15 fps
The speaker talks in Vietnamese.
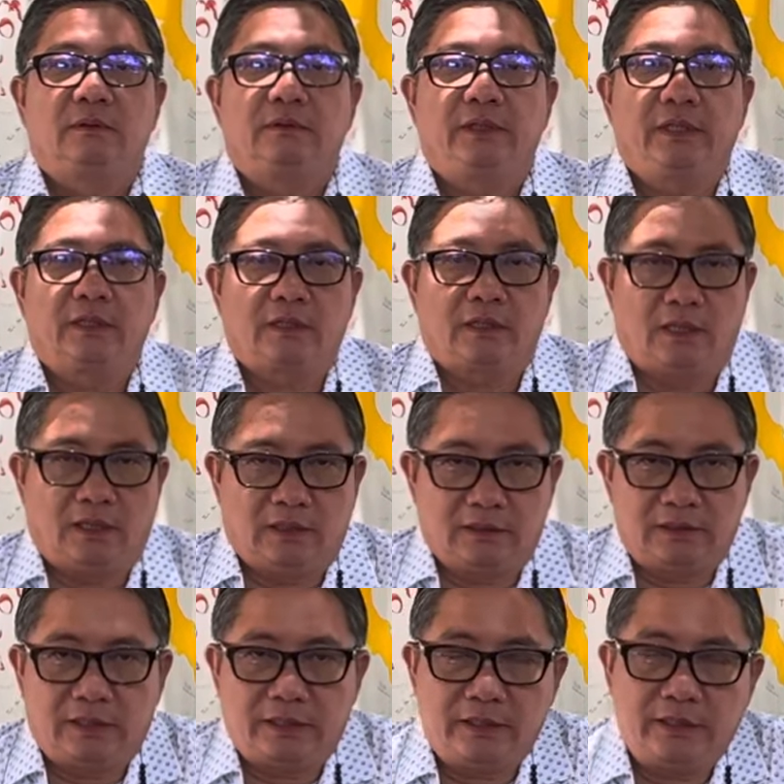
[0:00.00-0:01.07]
riêng con
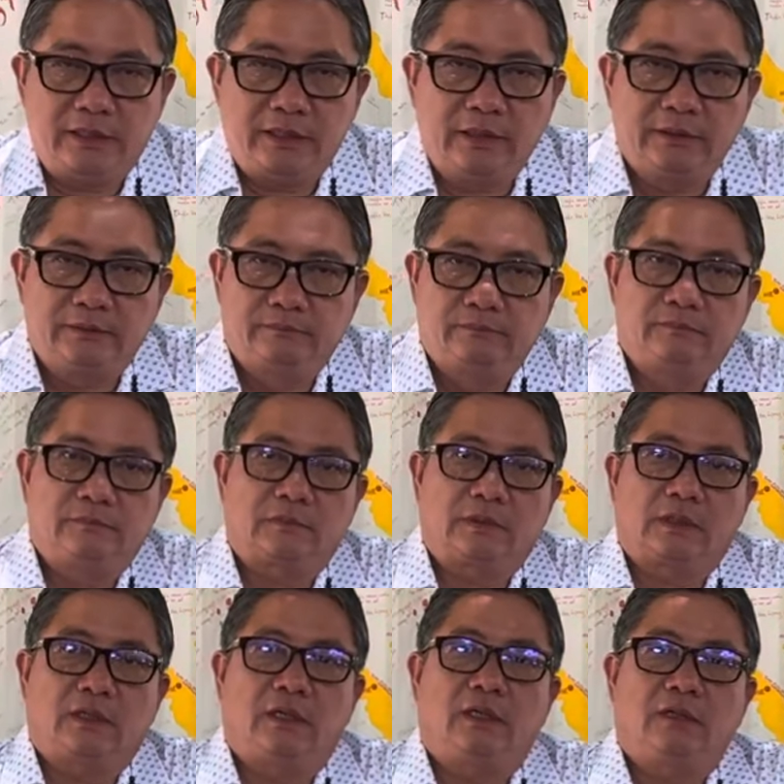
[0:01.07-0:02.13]
là duy nhất
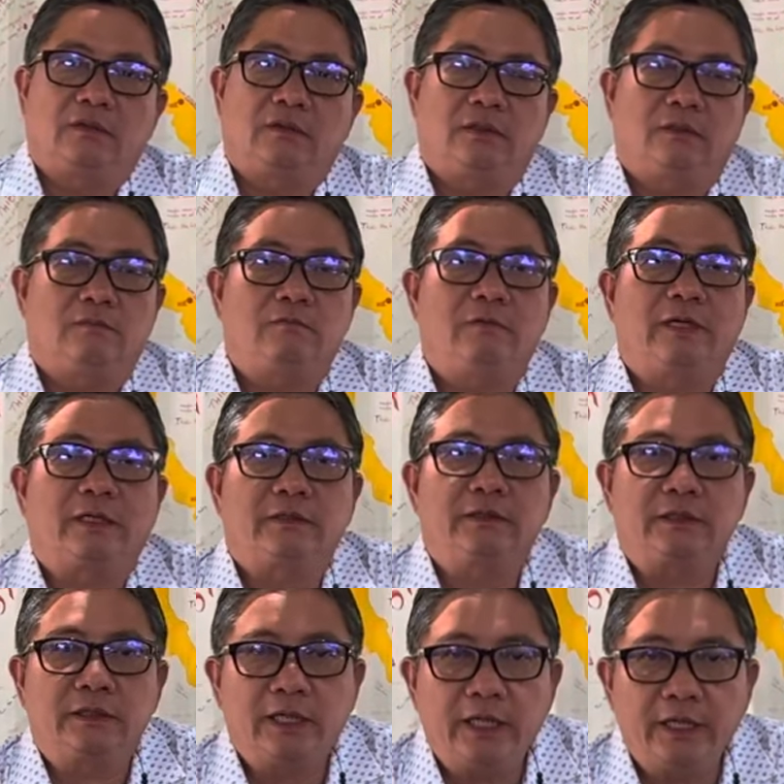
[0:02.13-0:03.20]
con của Ngọc Hoàng
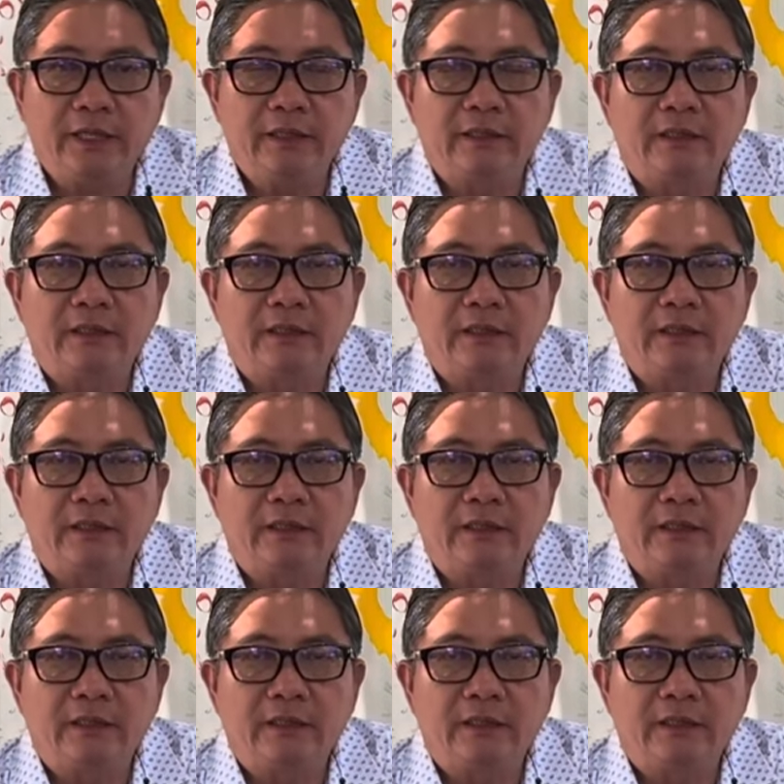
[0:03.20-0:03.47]
Thượng Đế